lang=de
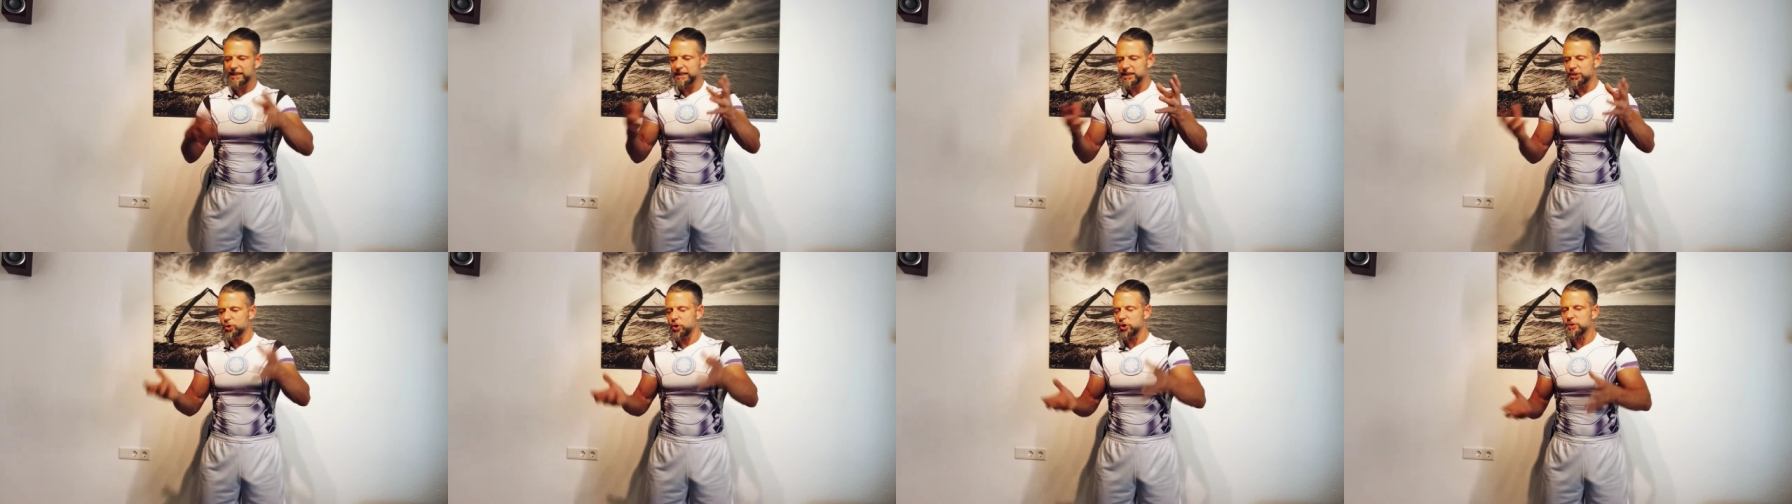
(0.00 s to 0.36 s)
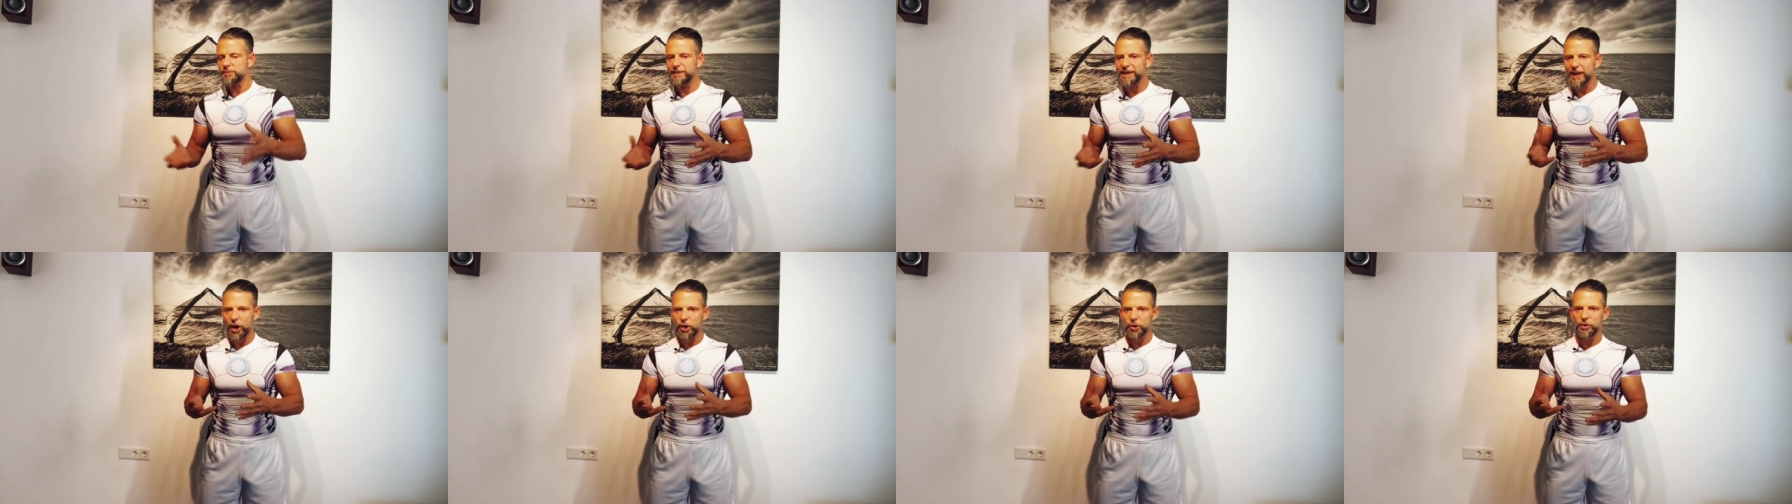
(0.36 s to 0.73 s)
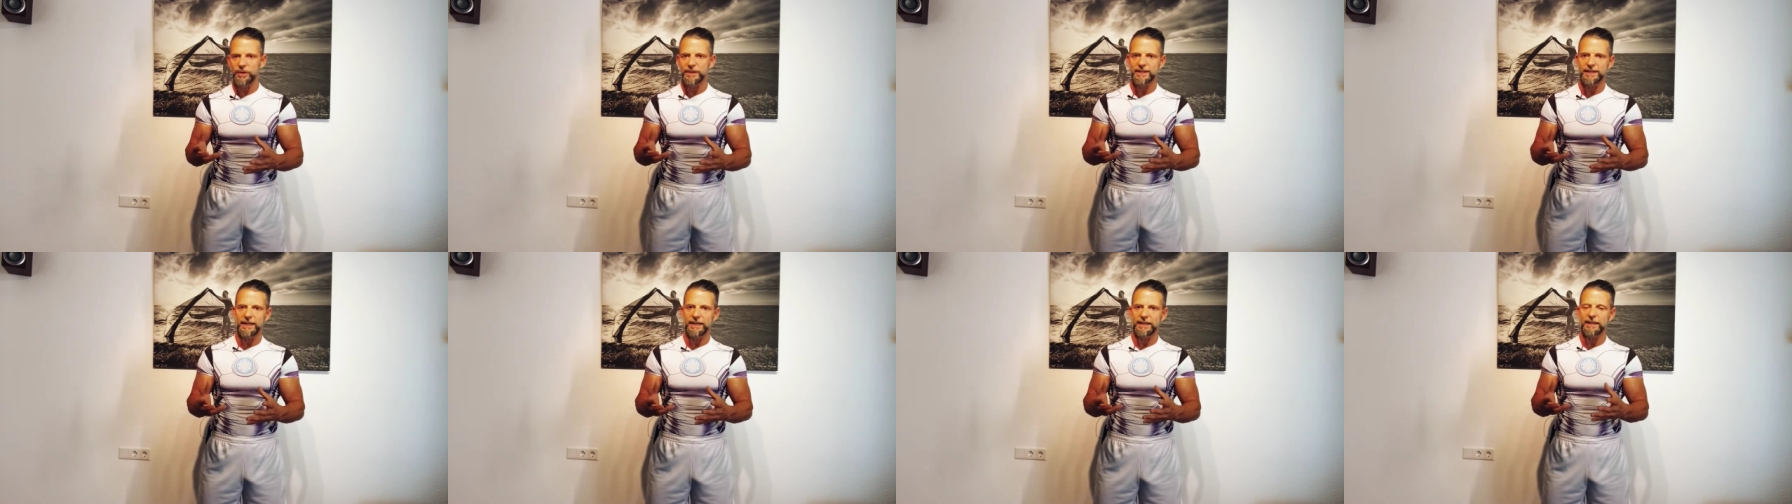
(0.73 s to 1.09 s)
das kostet mich auch
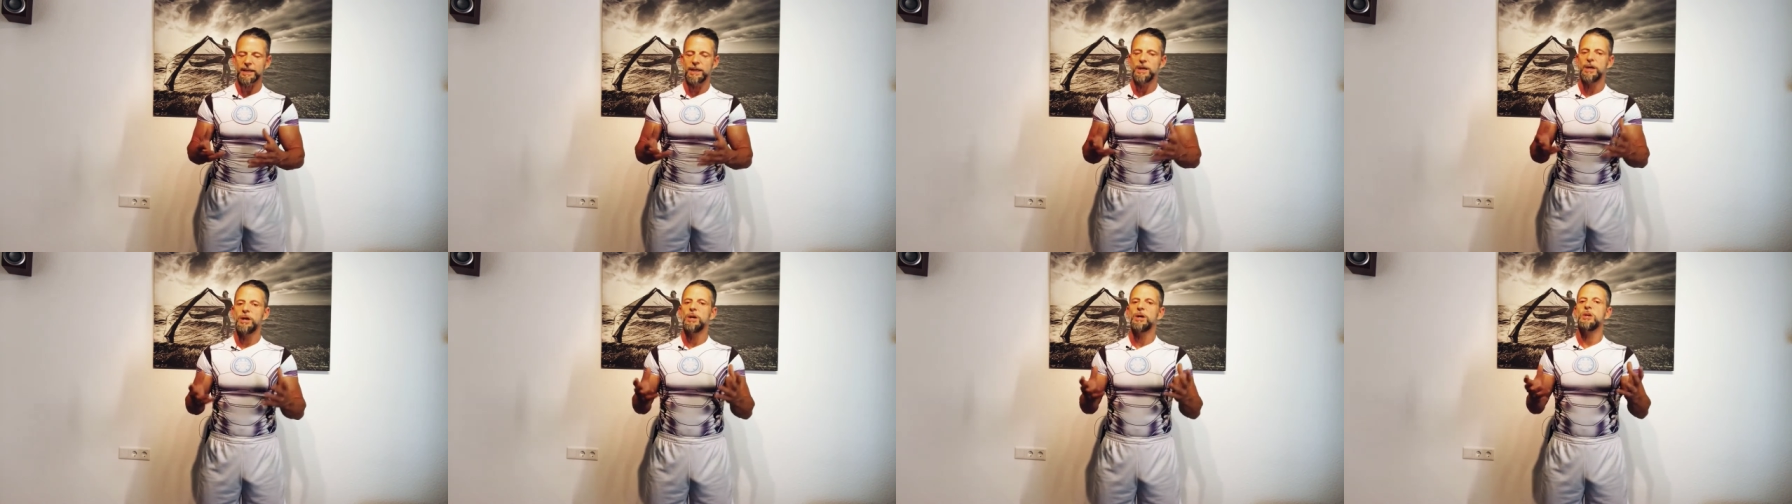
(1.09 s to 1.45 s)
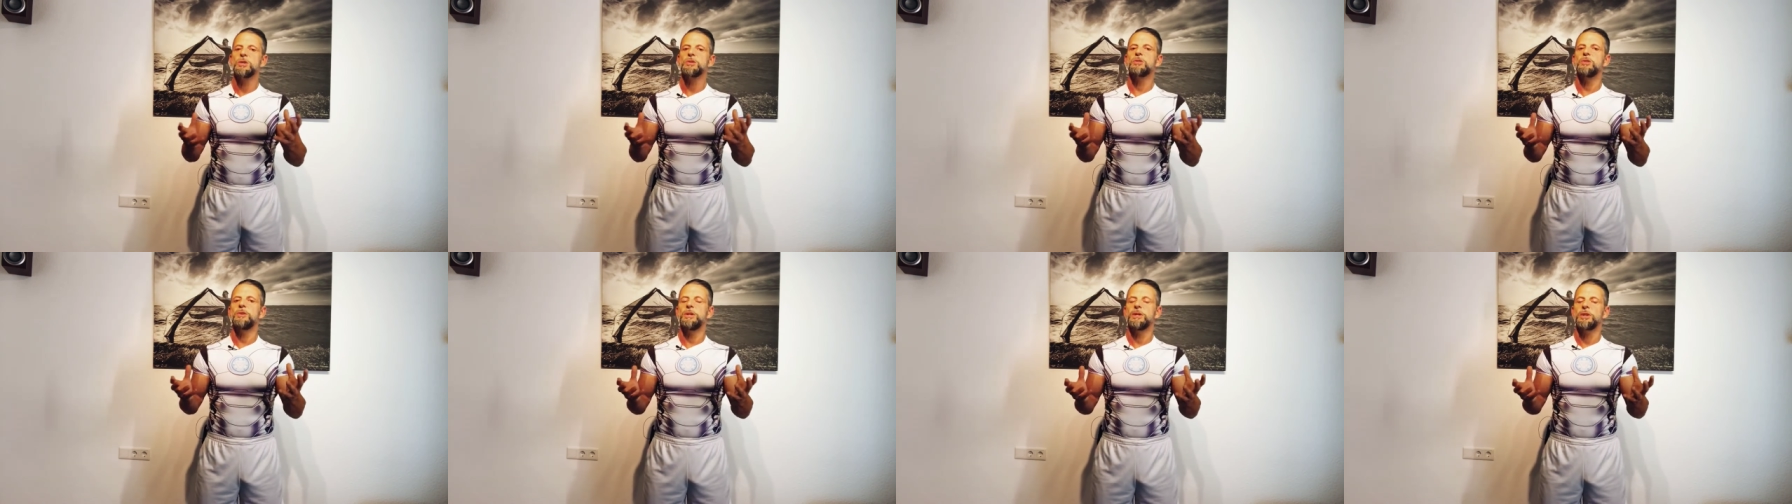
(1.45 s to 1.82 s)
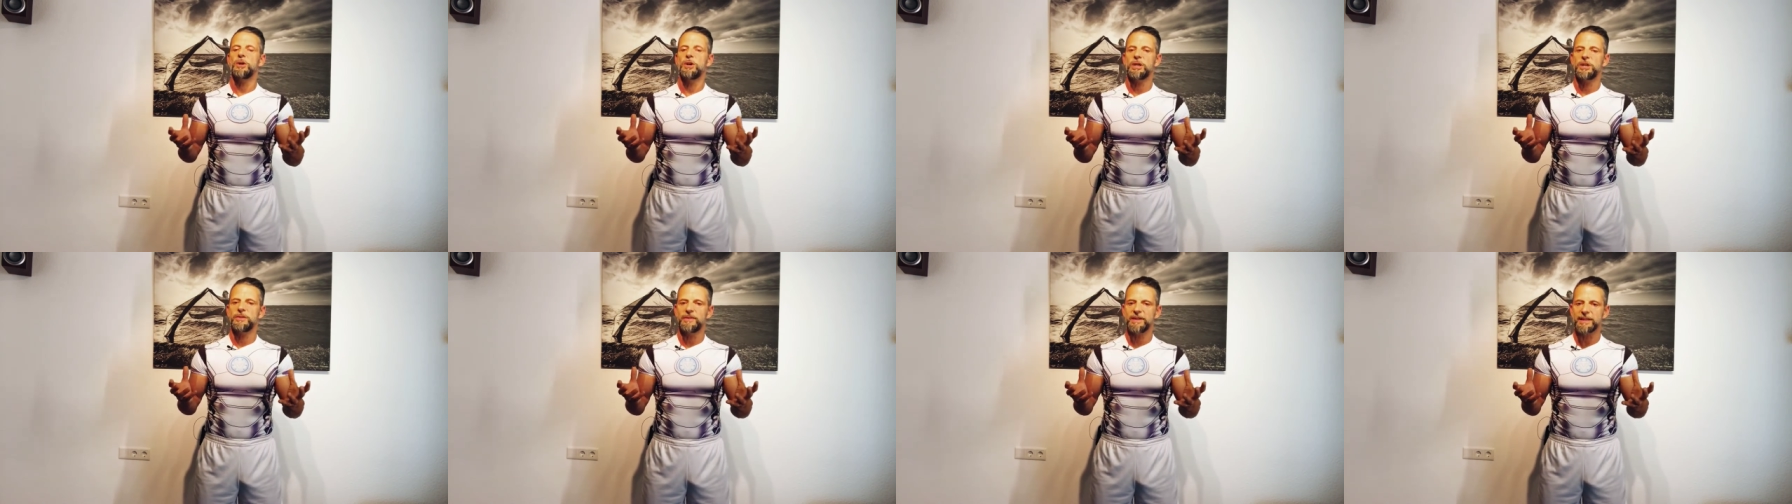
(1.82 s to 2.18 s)
noch Zeit. Soll ich
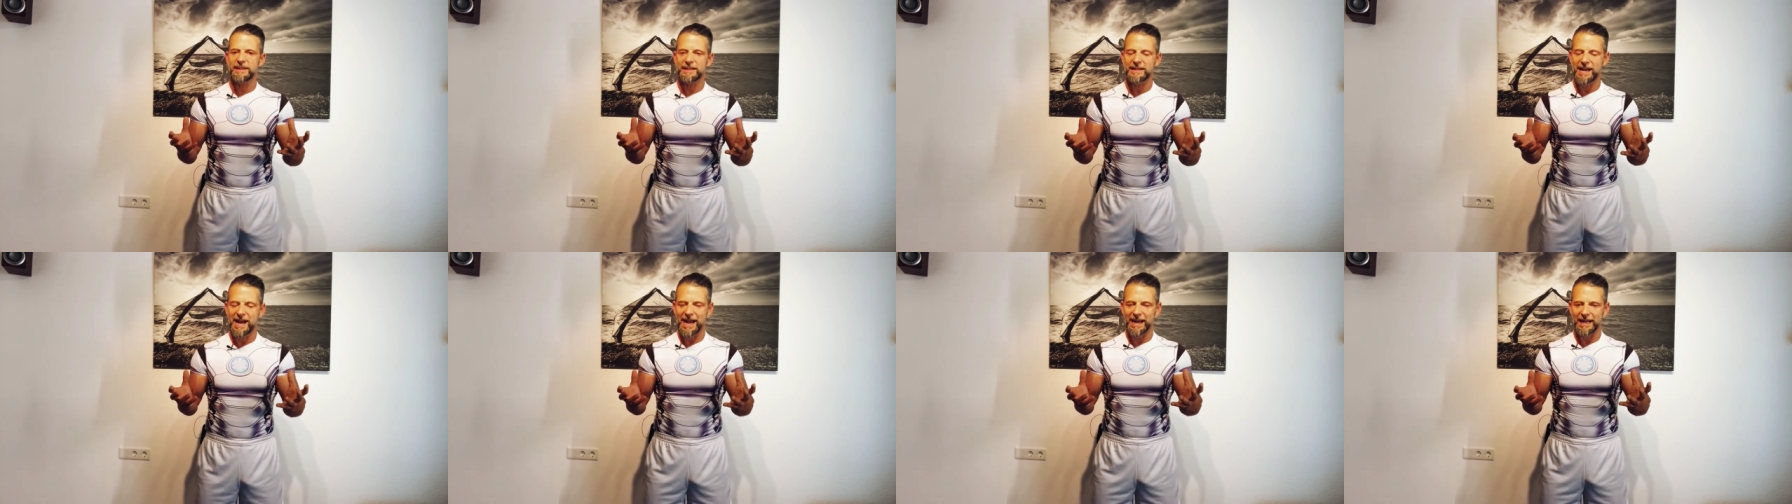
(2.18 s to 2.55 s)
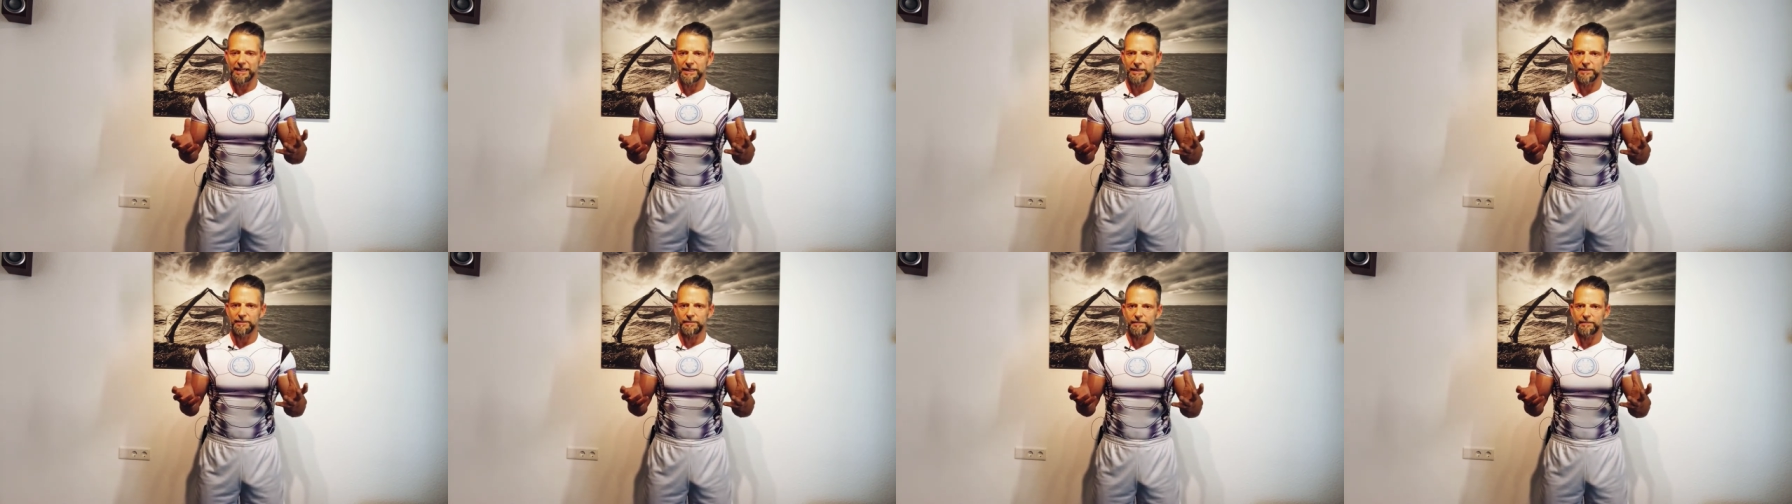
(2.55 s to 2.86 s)
euch was sagen?